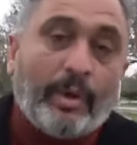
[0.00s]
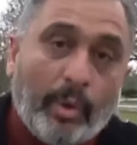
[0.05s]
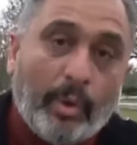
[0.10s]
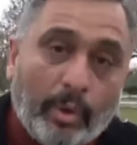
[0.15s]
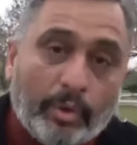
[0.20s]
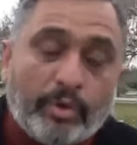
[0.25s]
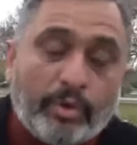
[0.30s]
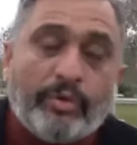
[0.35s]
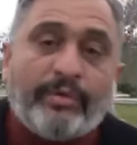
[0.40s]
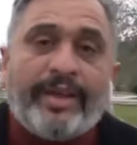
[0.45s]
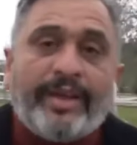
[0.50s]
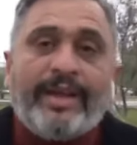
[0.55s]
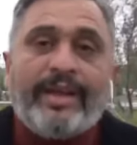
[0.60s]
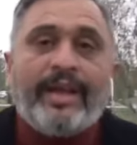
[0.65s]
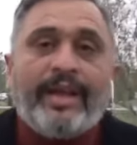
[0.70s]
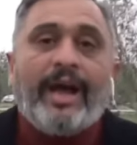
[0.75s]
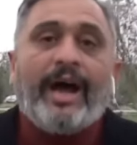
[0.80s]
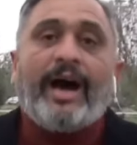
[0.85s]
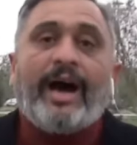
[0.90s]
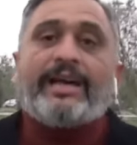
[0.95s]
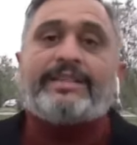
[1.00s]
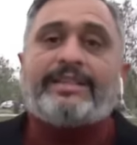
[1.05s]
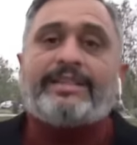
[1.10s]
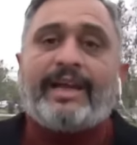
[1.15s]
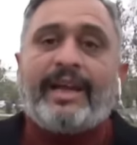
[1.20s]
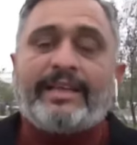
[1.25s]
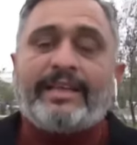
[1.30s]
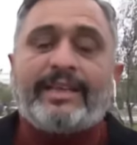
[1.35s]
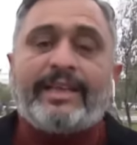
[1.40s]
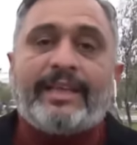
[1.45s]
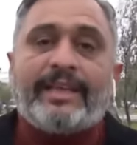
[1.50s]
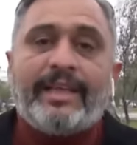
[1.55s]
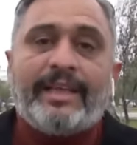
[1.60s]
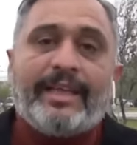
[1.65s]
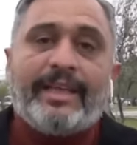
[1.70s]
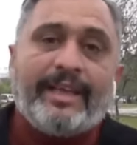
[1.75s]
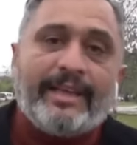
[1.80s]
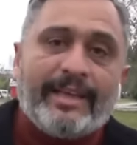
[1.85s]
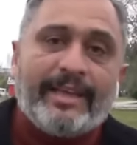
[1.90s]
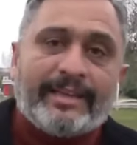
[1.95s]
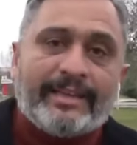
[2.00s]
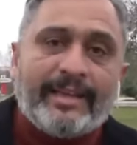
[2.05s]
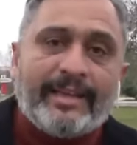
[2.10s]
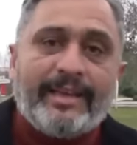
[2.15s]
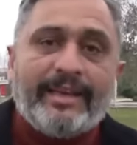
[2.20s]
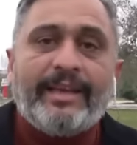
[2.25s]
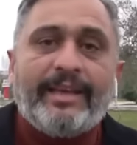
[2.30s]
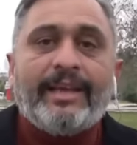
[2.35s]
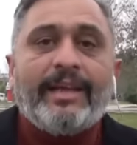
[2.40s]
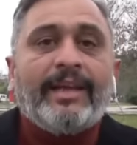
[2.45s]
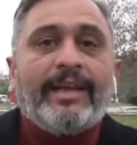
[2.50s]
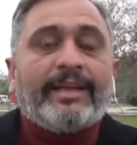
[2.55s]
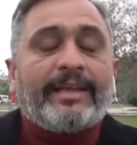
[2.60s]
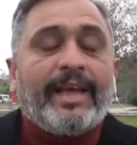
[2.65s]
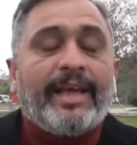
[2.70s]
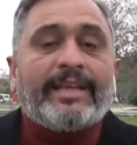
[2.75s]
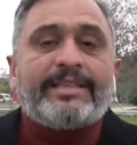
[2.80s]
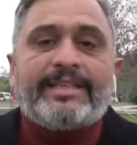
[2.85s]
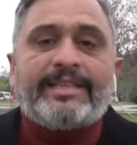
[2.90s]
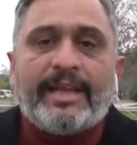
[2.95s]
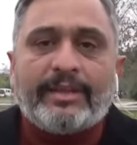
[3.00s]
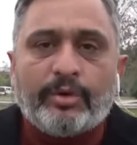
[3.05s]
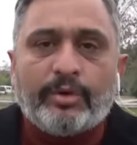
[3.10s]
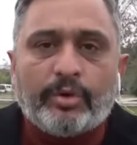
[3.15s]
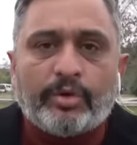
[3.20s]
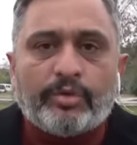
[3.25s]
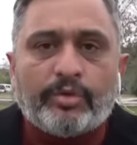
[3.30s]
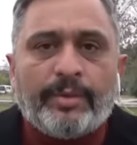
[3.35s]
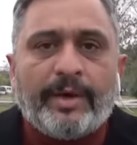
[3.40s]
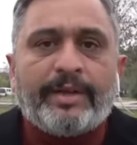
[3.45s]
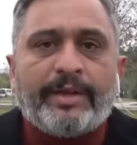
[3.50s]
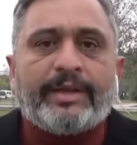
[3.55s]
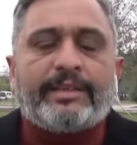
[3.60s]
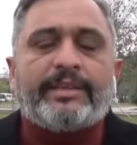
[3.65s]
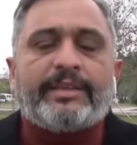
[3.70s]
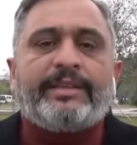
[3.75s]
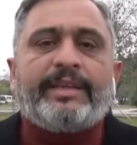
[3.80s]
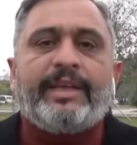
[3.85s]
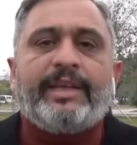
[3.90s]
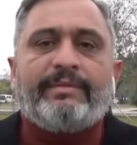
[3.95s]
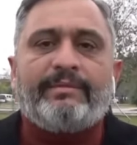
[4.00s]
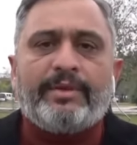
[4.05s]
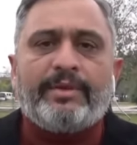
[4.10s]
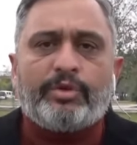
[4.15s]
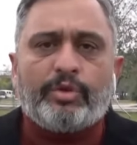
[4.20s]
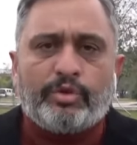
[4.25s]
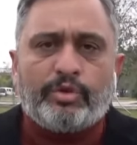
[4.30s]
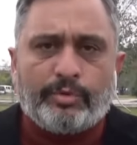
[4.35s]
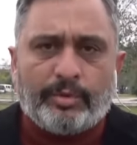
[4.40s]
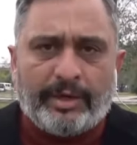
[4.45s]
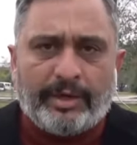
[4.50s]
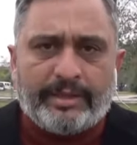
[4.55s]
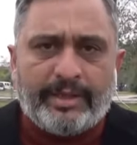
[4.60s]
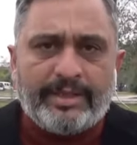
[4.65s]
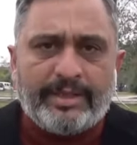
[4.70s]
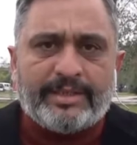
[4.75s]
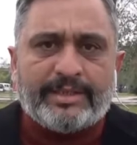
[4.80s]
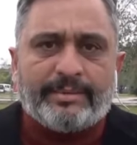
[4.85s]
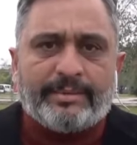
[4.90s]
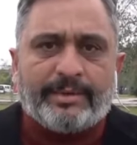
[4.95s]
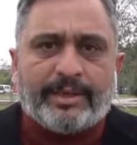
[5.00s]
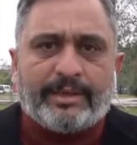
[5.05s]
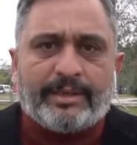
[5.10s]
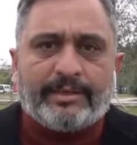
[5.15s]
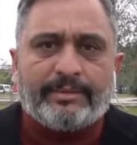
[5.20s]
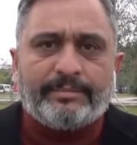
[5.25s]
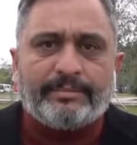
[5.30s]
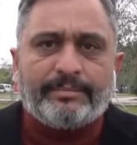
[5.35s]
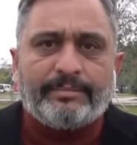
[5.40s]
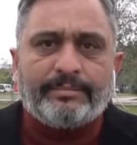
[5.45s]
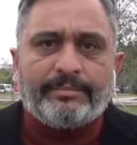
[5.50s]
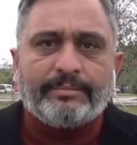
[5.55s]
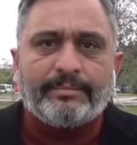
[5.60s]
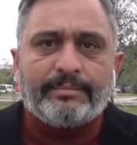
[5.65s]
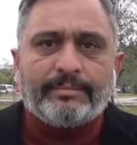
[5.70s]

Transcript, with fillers: oldu ve Aksaray'daki yenilikleri kentsel dönüşümü anlattı diyelim ve sözü buradan size bırakalım.